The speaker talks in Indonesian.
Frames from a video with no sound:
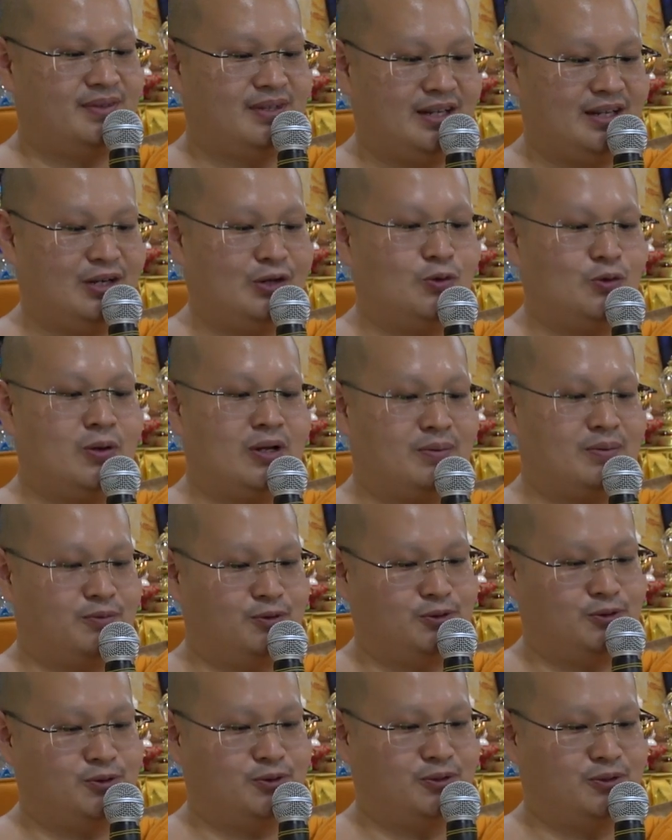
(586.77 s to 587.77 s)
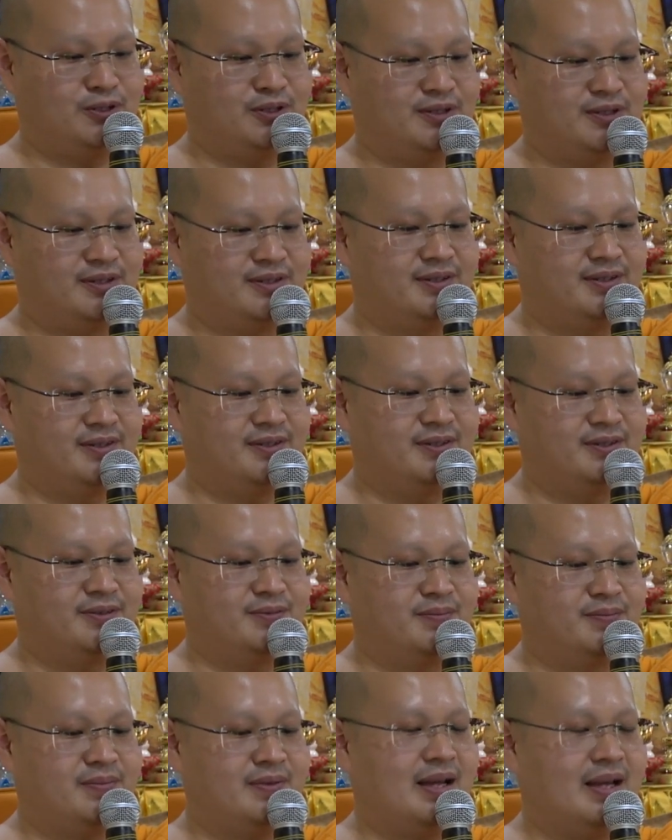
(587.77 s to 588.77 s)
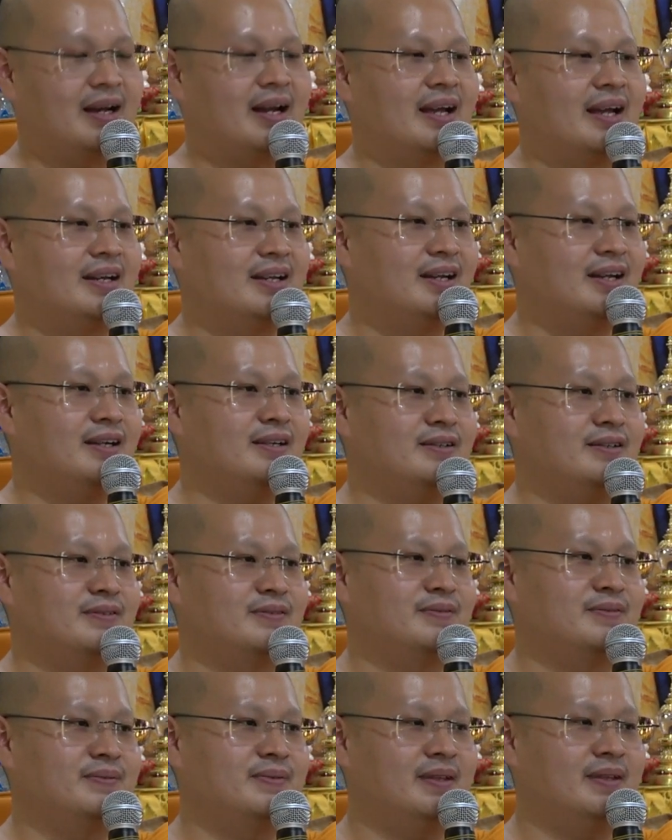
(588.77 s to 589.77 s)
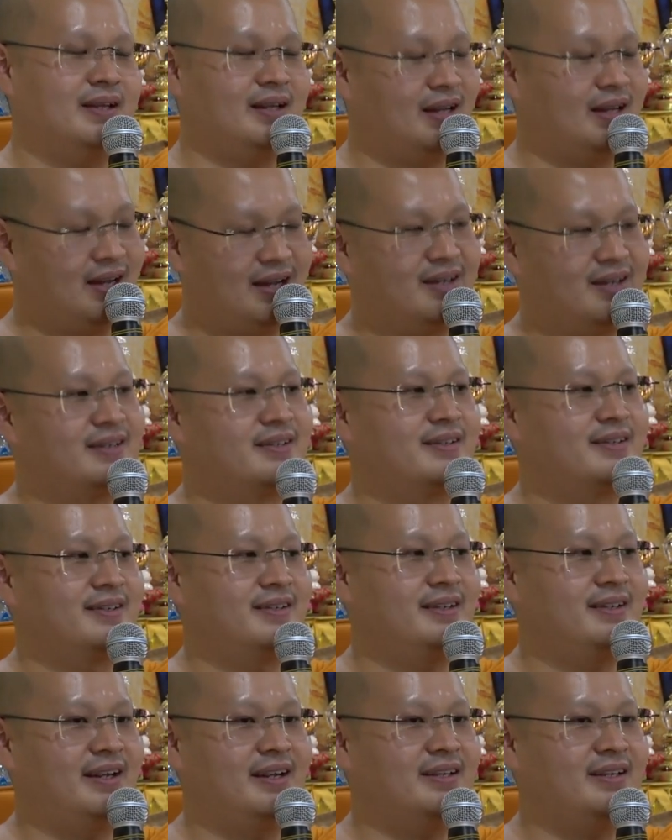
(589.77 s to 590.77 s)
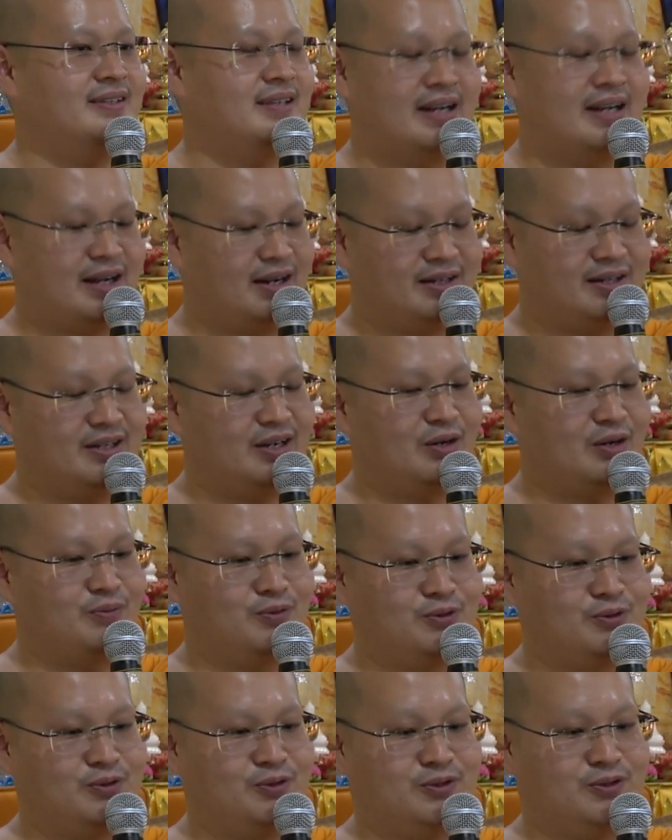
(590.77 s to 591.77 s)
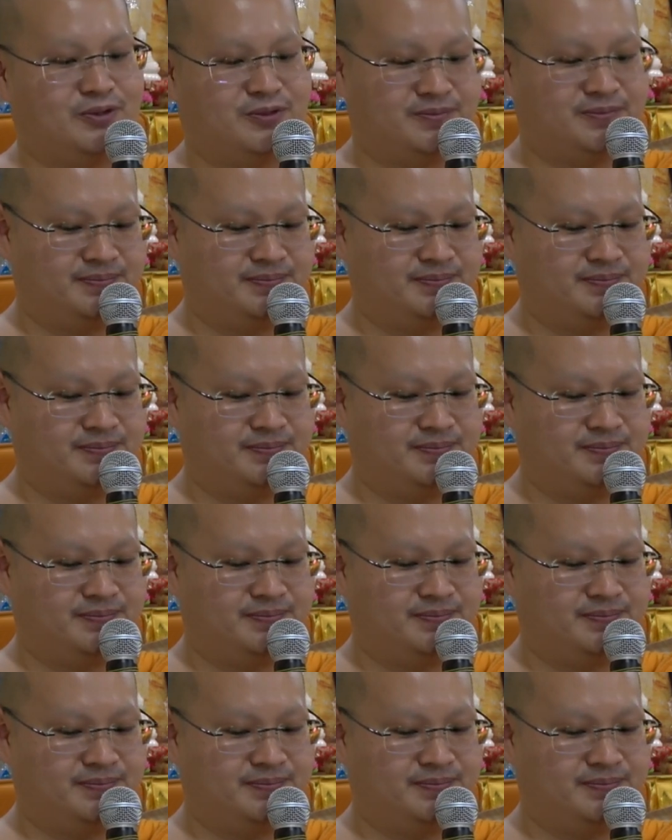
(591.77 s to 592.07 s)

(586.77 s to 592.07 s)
Ini dua yang muncul. Yang lainnya enggak ya jarang-jarang muncul.